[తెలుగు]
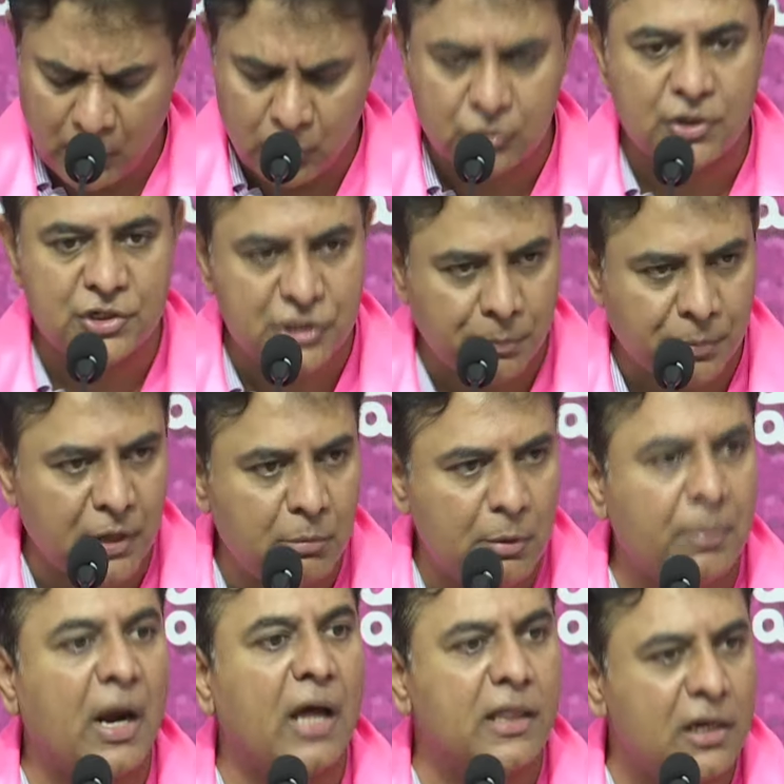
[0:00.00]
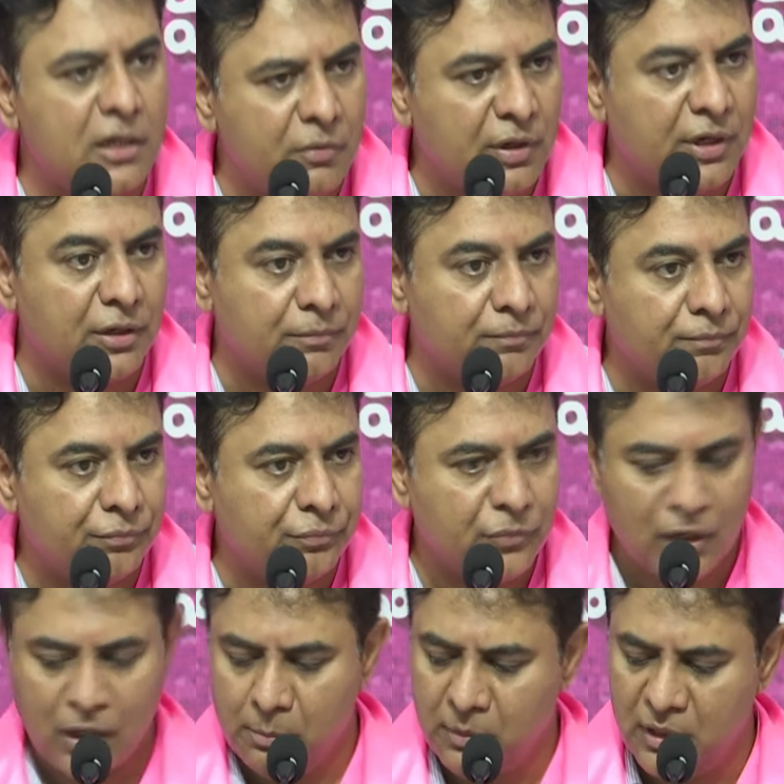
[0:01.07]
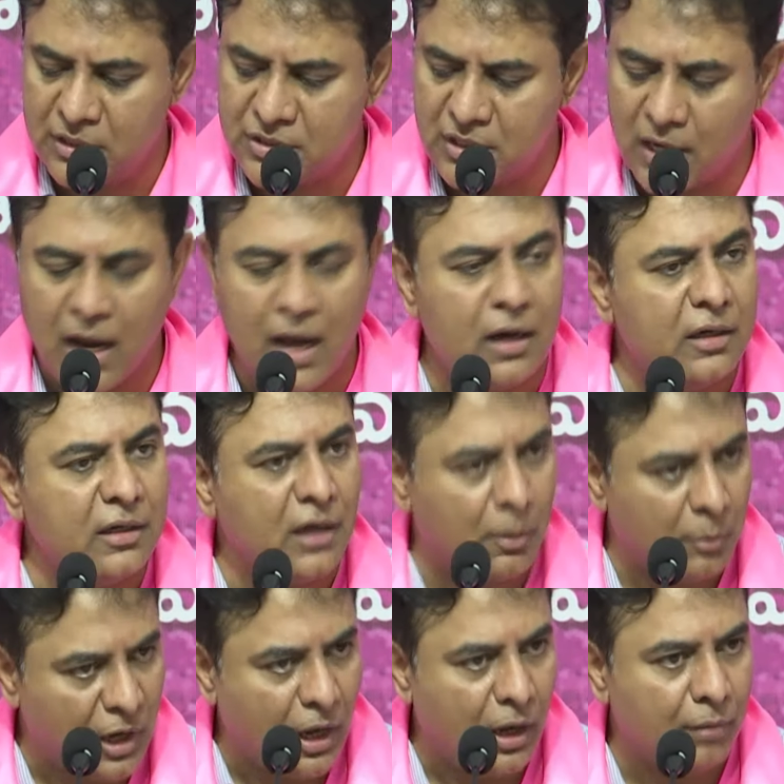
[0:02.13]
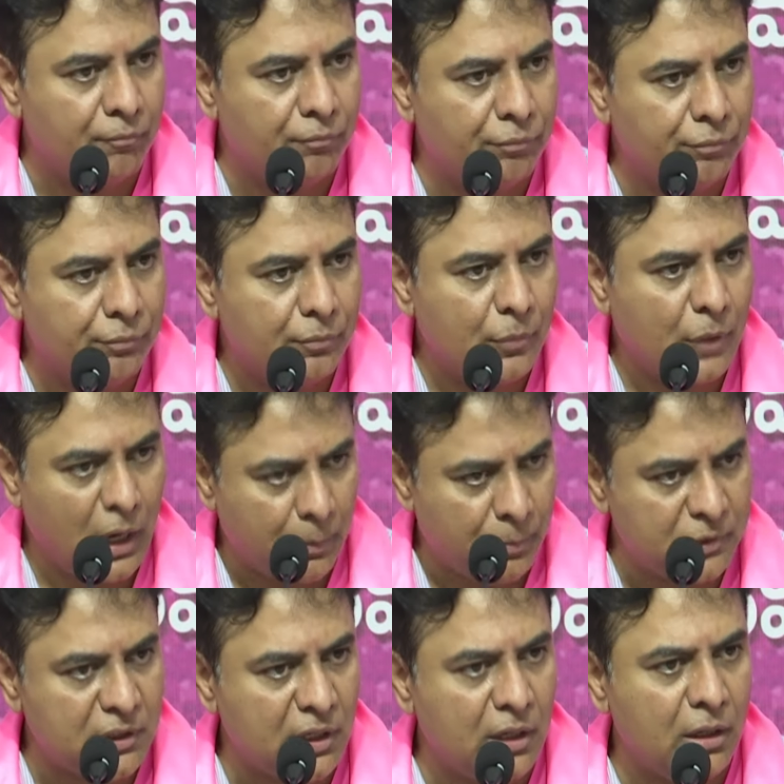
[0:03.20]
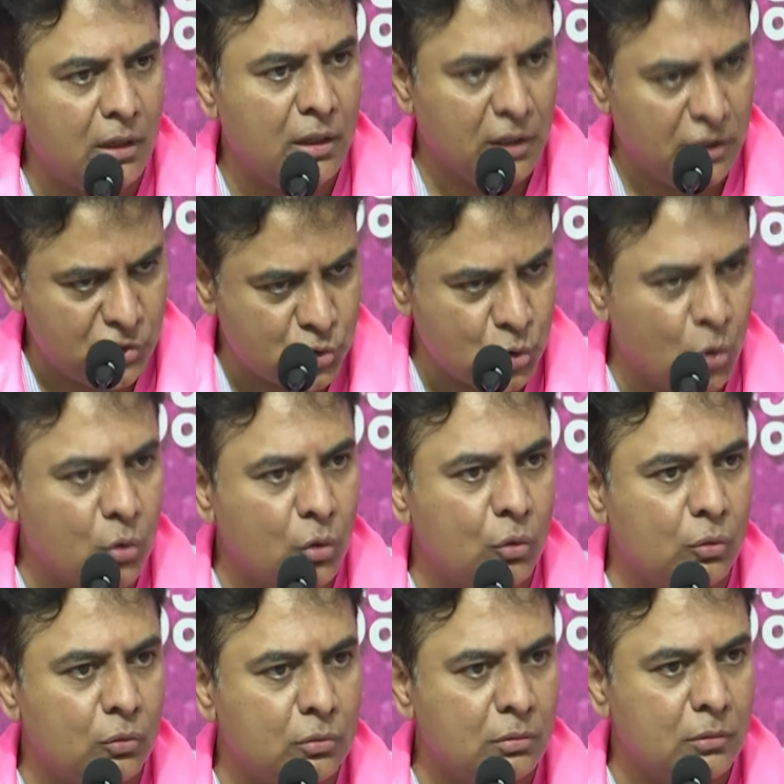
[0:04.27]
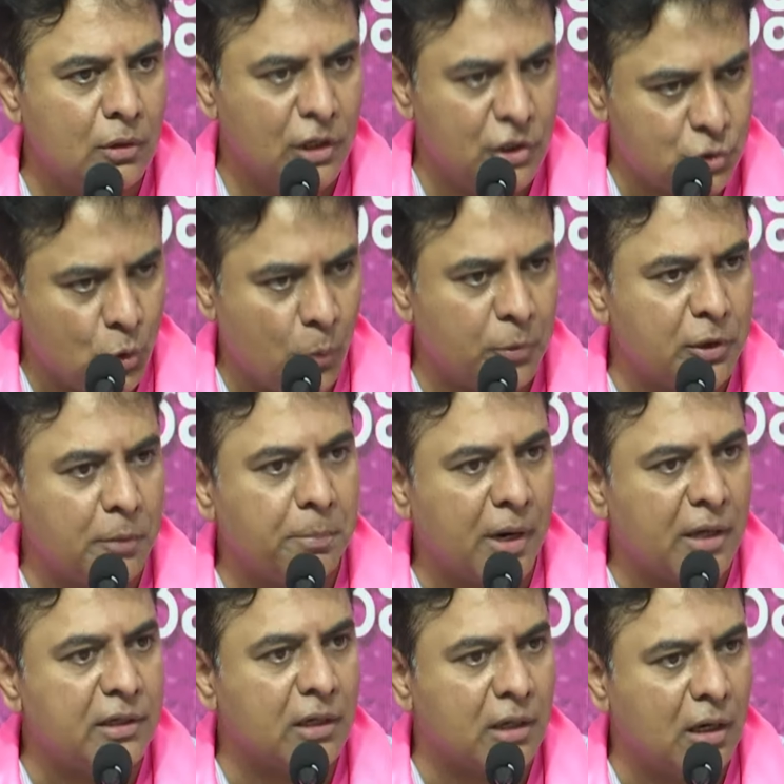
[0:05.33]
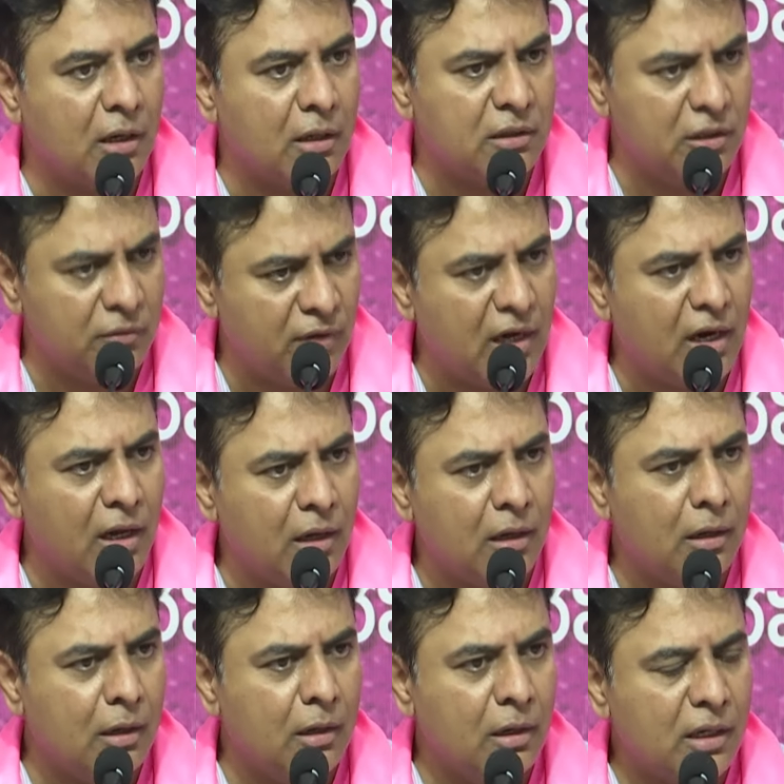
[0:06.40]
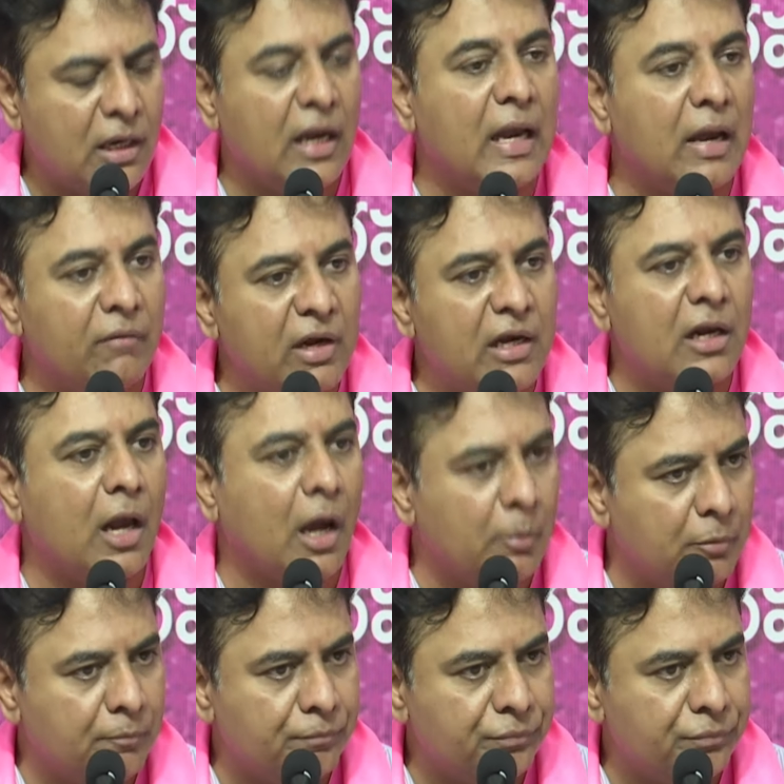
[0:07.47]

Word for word: ప్రభుత్వం చెప్పండి మీ ప్రాధాన్యం ఏంటి మీరు ఇచ్చిన గ్యారంటీలు అమలా లేకపోతే ఈ షోకులు ఈ షోపుట ప్రాజెక్టుల దీనివల్ల ఎవరికి లాభం